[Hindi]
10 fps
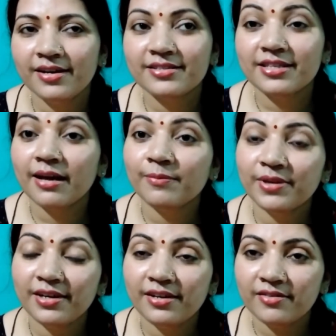एग्ज़ाम
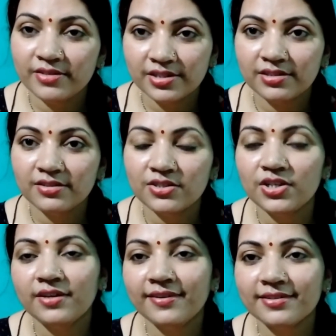की रिविज़न
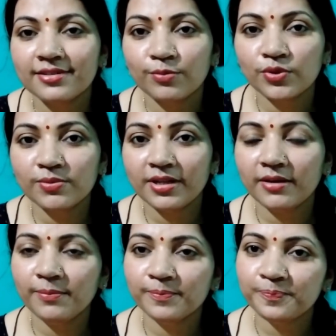शीट ये सब कुछ मतलब